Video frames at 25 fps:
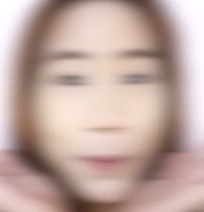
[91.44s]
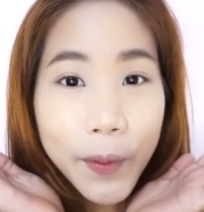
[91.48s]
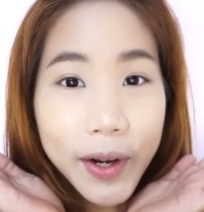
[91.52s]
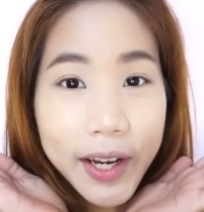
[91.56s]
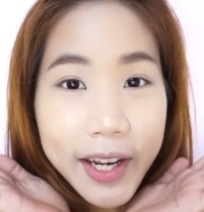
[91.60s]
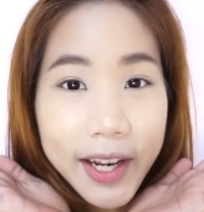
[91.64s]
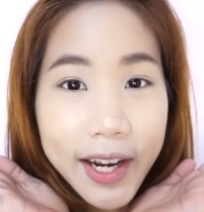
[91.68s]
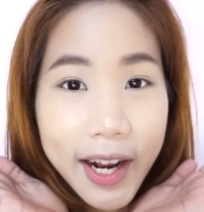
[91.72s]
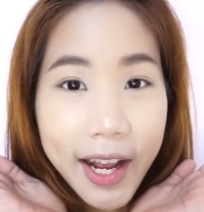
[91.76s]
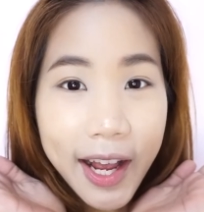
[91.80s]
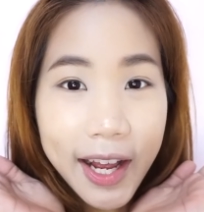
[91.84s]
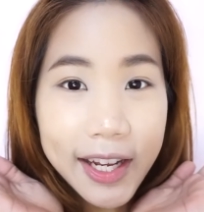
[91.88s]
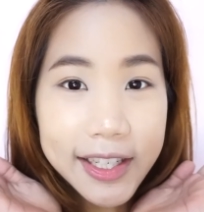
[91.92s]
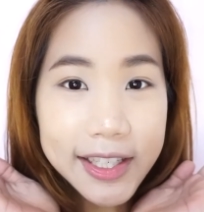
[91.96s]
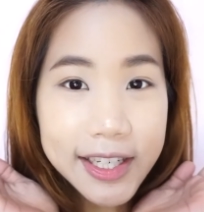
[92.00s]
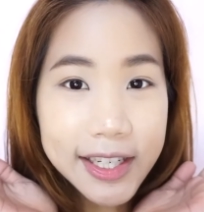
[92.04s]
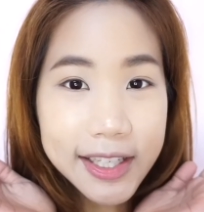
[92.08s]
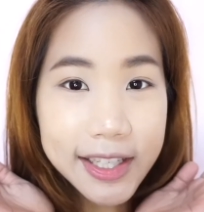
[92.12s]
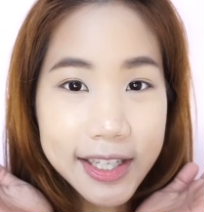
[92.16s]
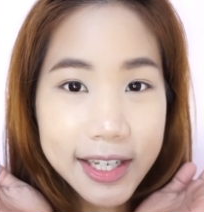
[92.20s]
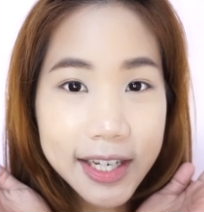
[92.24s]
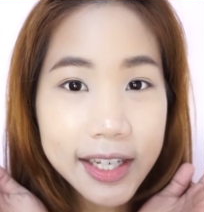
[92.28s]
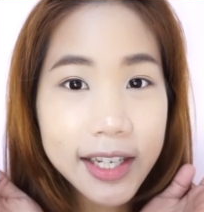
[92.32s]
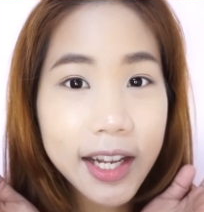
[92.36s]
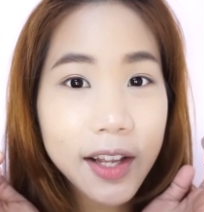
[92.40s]
วันนี้นะคะจ
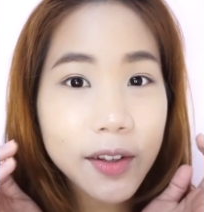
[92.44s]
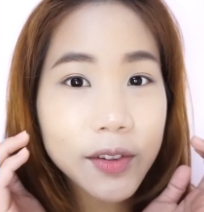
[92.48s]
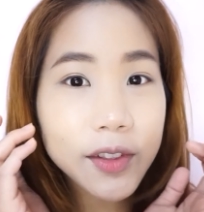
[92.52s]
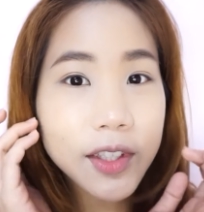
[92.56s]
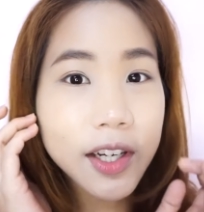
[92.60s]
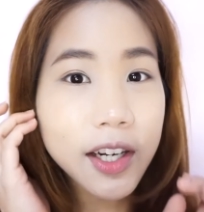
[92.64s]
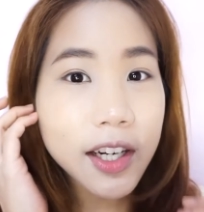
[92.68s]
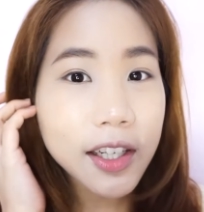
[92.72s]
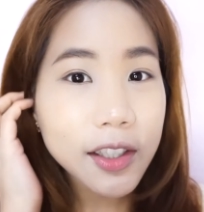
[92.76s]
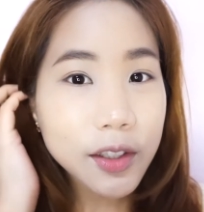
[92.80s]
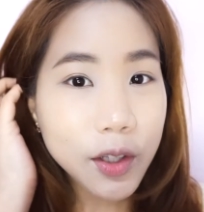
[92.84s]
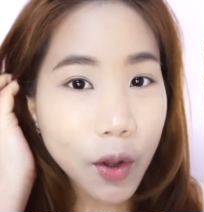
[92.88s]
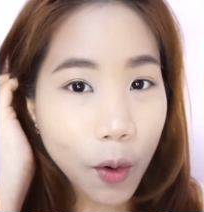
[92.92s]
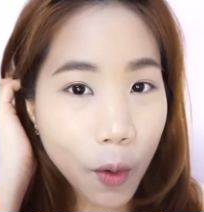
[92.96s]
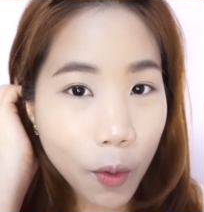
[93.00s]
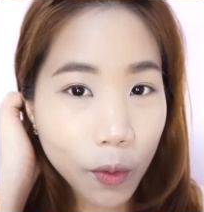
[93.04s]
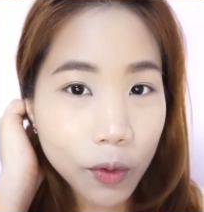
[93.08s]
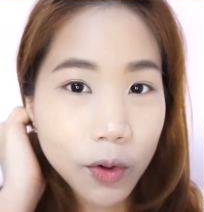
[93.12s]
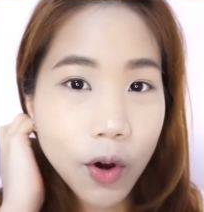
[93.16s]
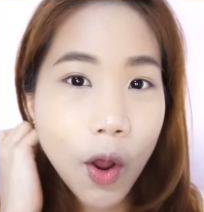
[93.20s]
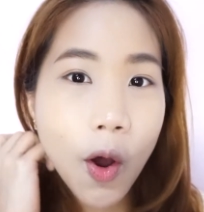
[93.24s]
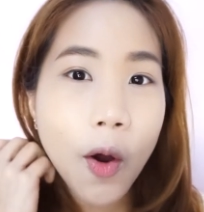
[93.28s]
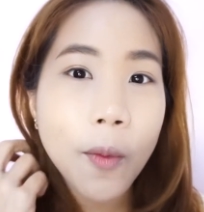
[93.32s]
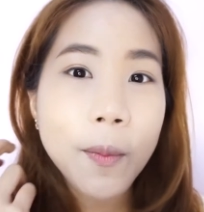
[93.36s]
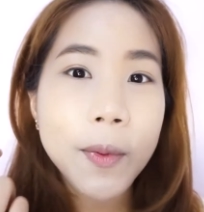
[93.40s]
ริงๆแล้วเติ้งลง
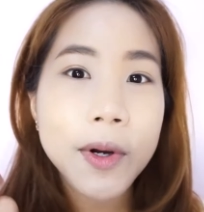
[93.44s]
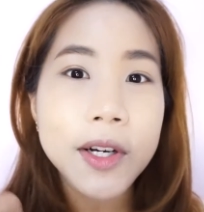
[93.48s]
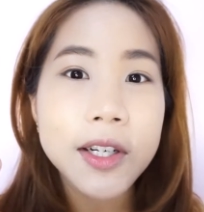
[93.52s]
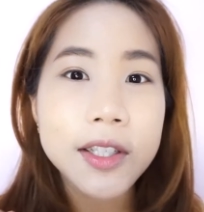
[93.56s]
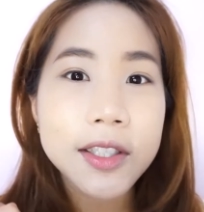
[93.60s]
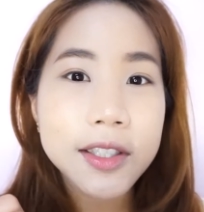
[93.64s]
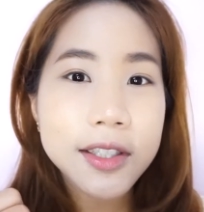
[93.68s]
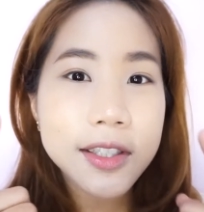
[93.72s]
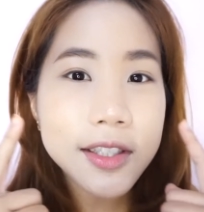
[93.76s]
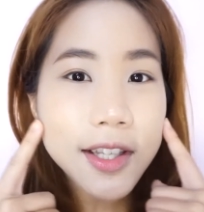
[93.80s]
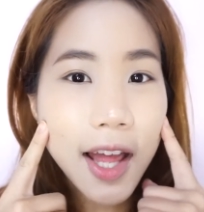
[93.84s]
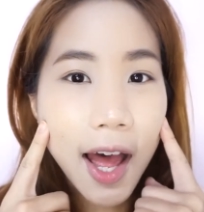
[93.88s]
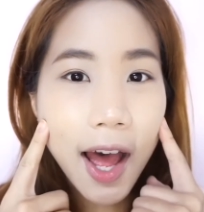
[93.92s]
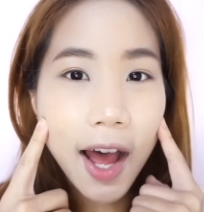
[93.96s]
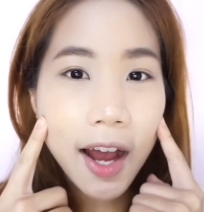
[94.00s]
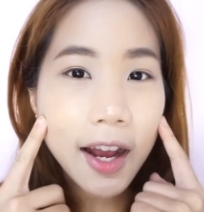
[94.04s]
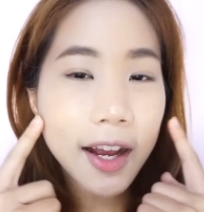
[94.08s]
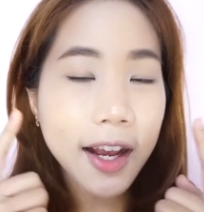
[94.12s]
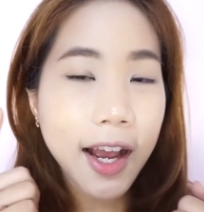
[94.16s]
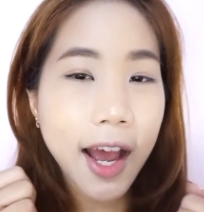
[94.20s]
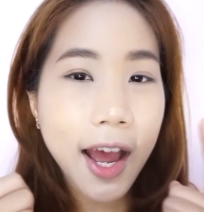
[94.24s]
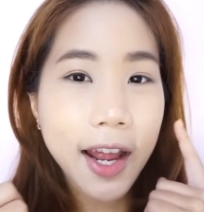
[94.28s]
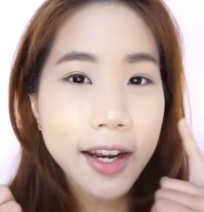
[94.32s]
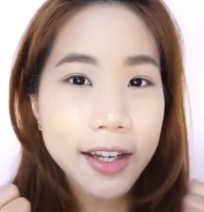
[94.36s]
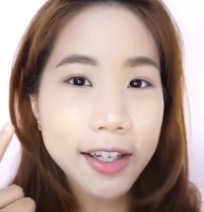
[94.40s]
รองพื้นต่าง
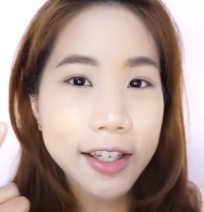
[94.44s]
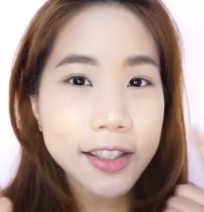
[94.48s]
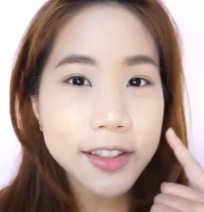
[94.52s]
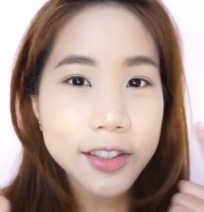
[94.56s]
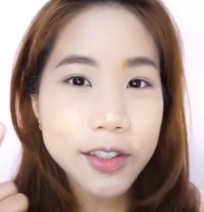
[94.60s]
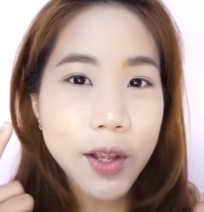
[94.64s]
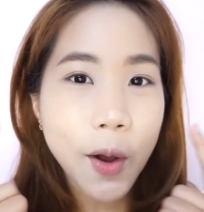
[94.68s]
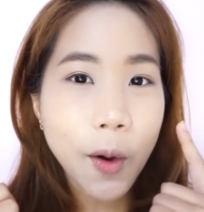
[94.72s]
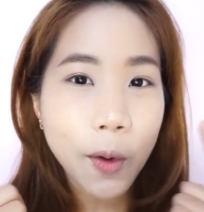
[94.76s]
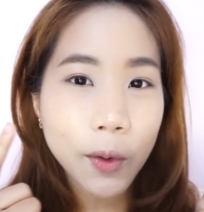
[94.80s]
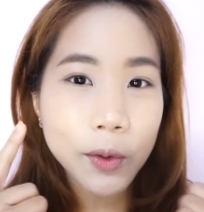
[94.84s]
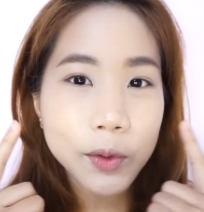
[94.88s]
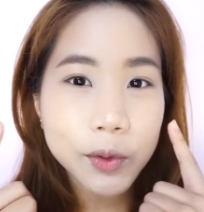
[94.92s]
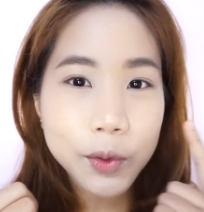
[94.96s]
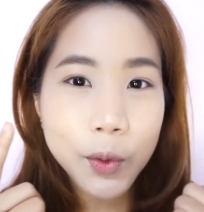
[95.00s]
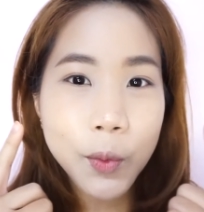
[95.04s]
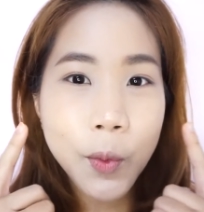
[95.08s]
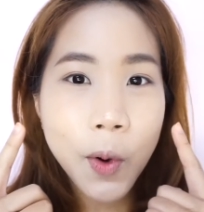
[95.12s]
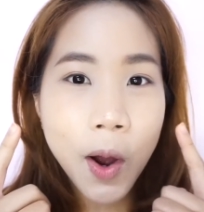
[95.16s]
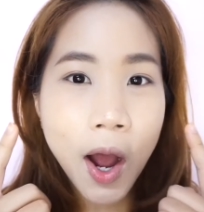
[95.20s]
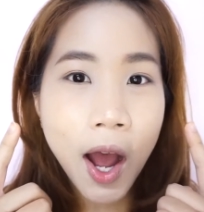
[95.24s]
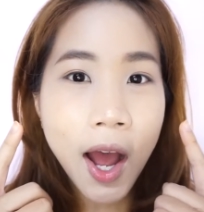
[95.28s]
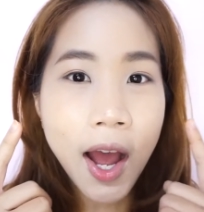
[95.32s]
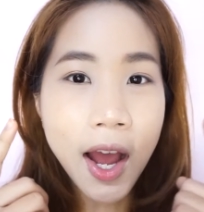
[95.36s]
กันนะ2ตัว